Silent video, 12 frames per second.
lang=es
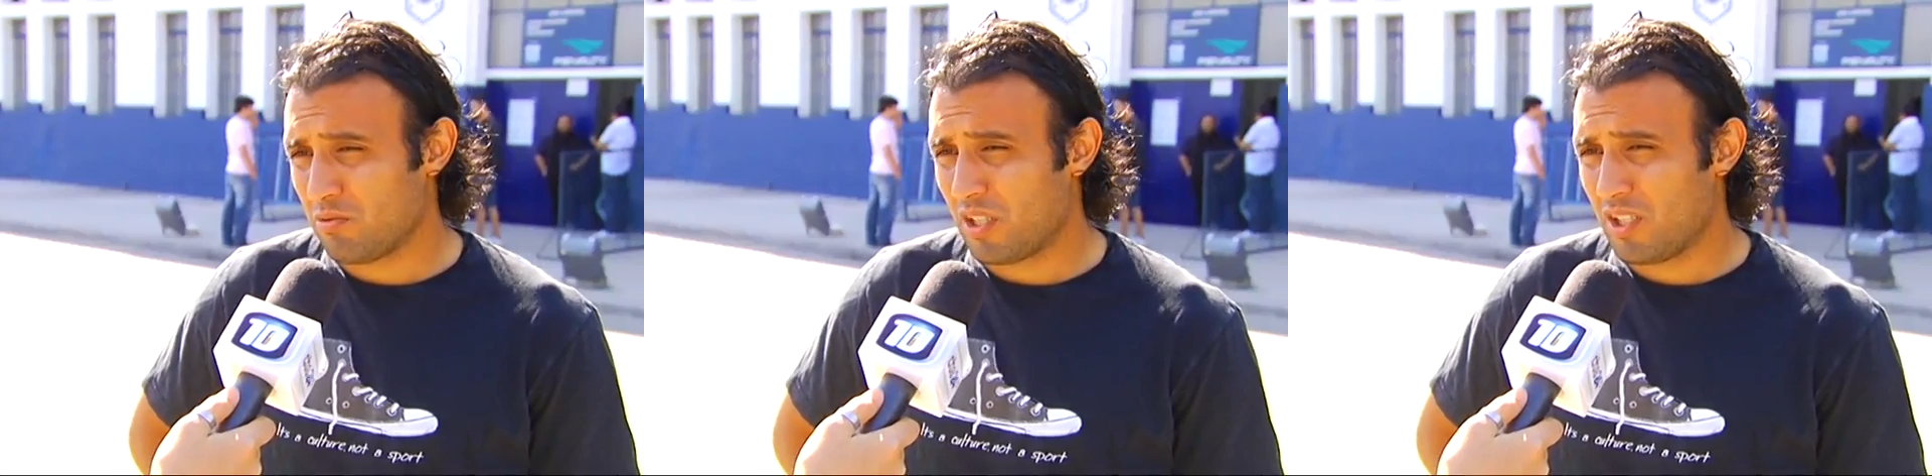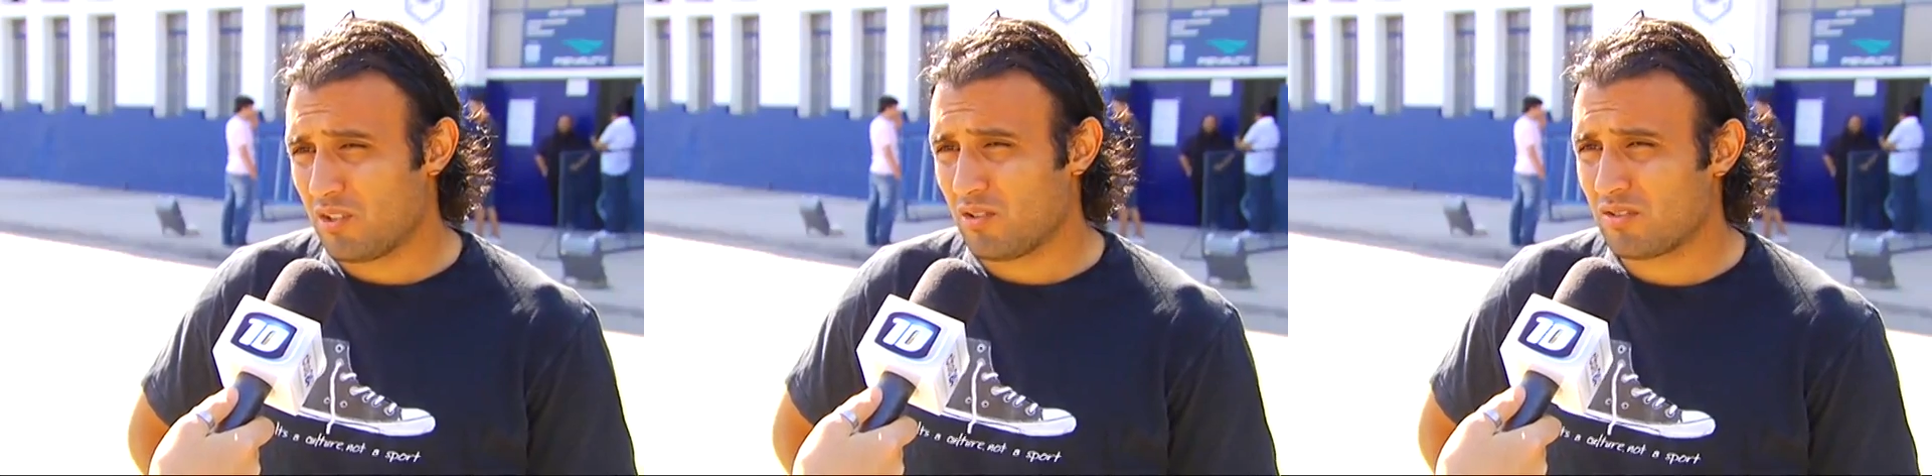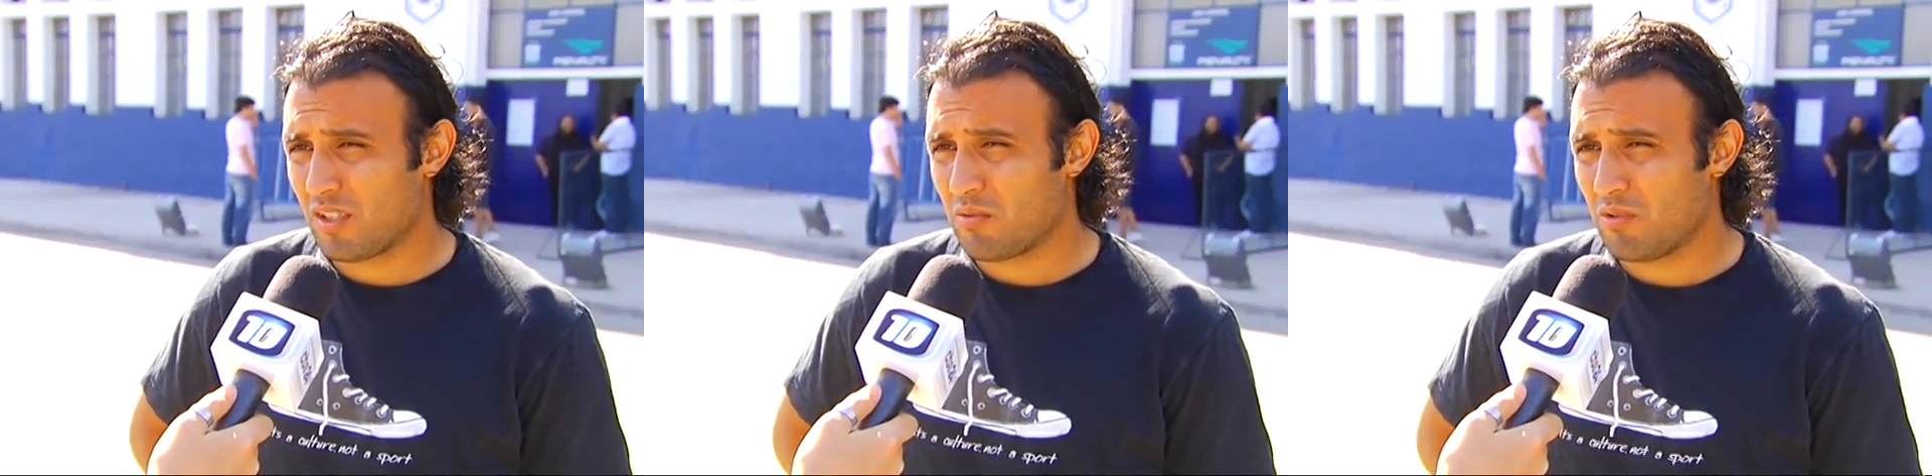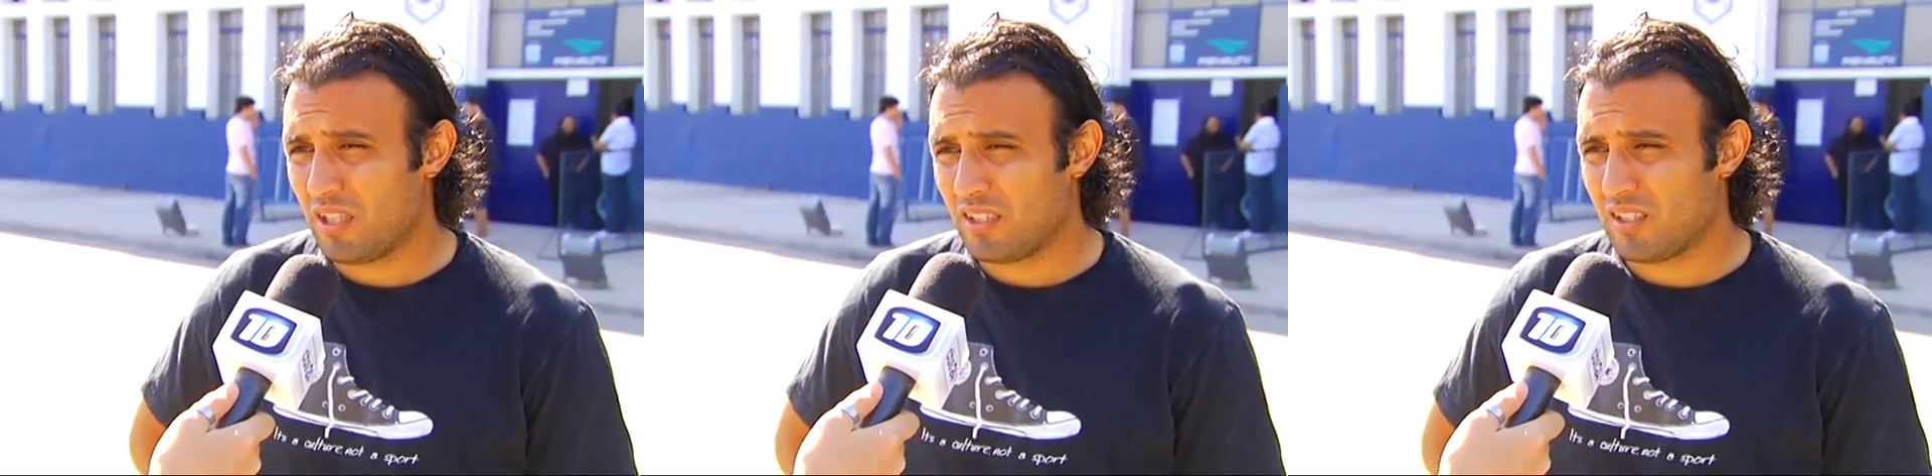por ahí no,
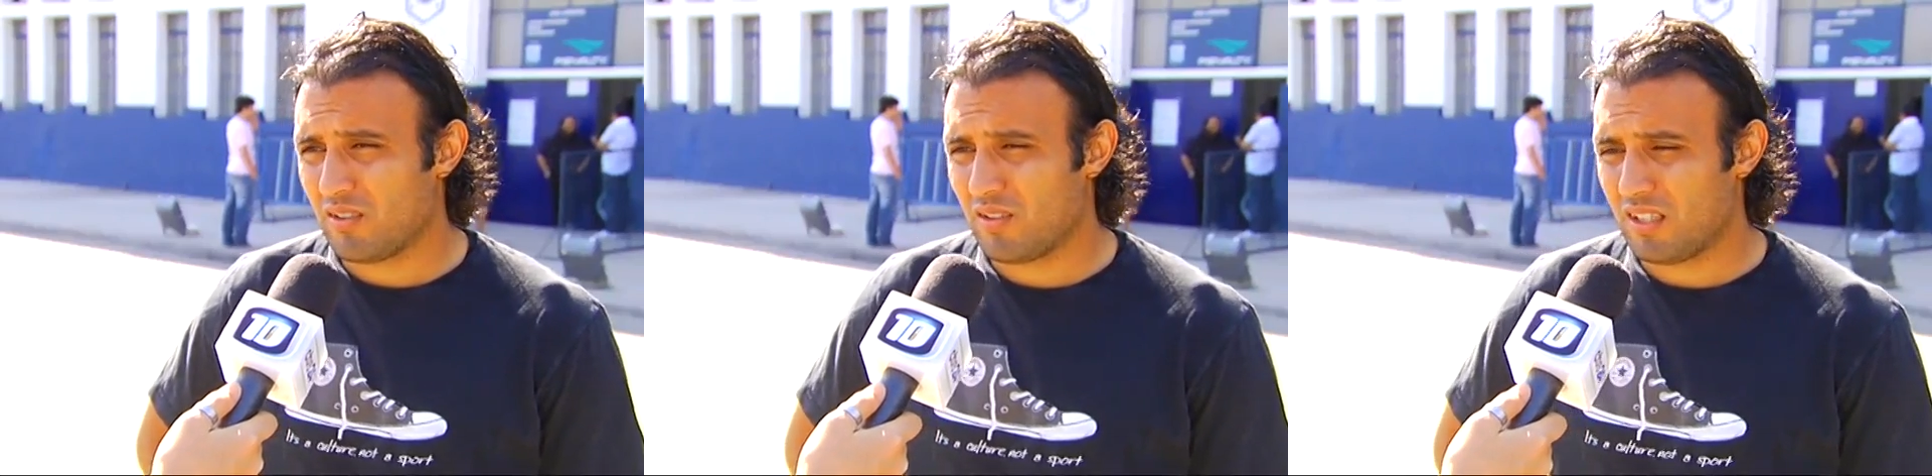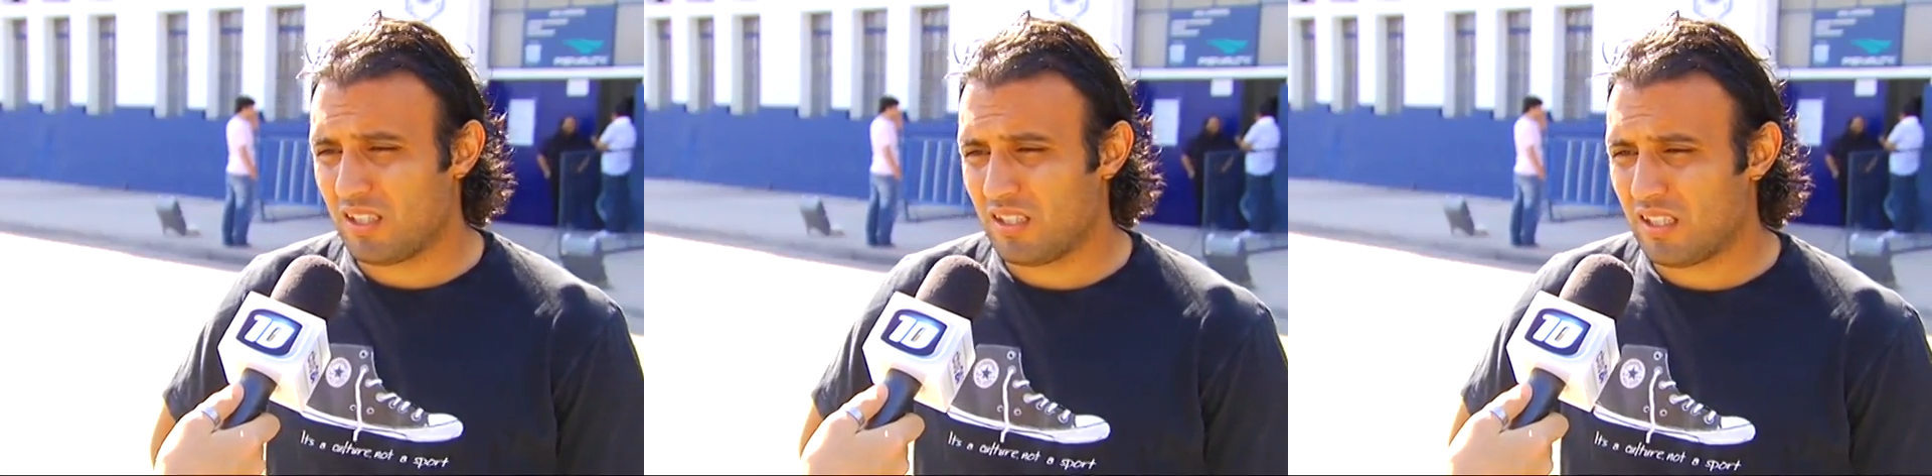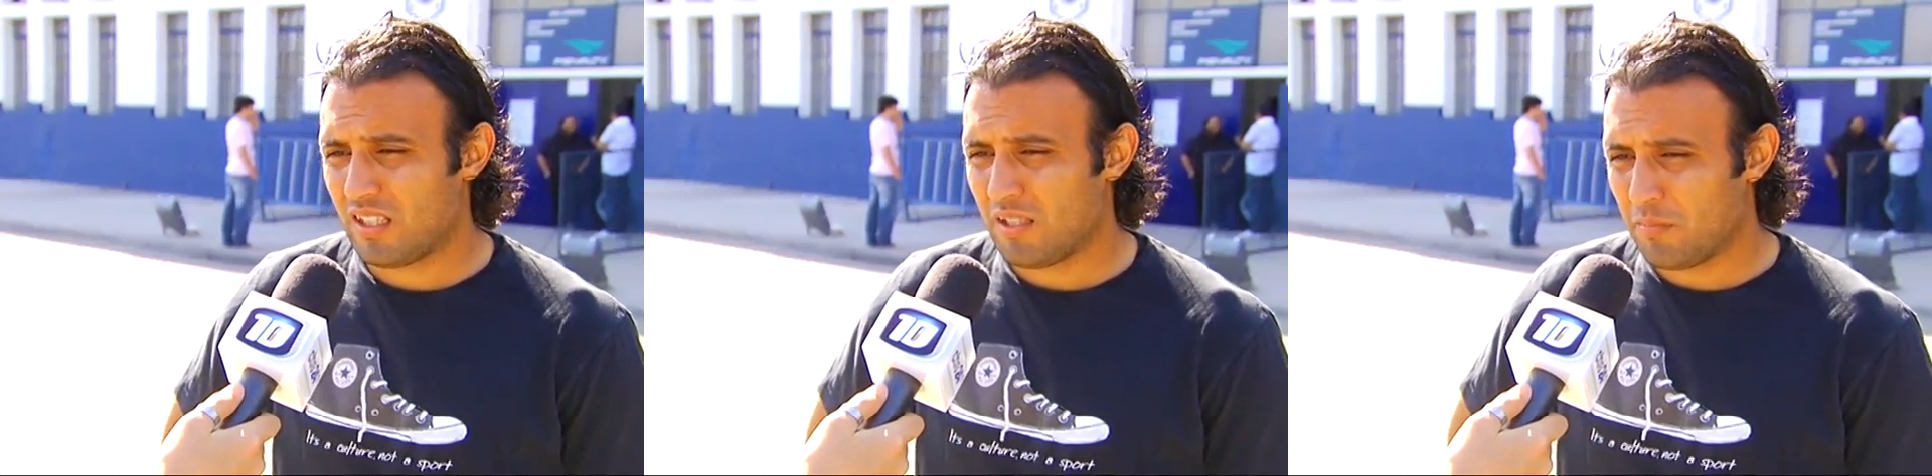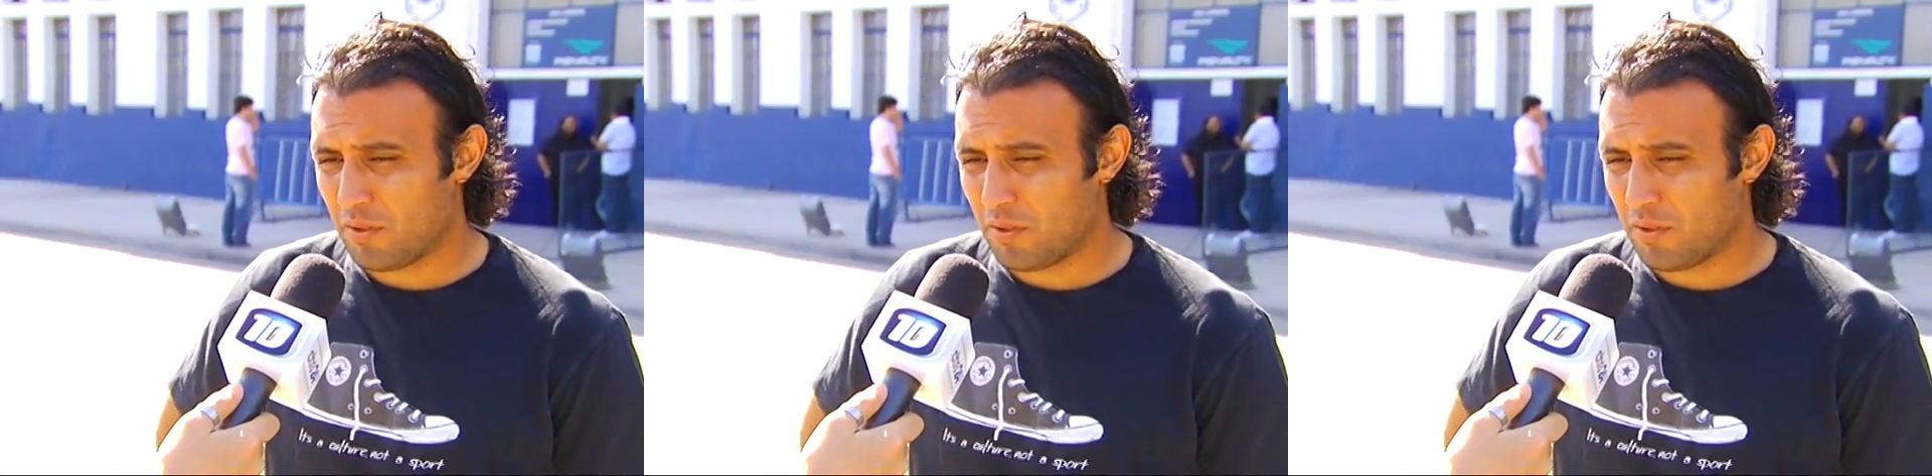sabemos el estado en el que estará,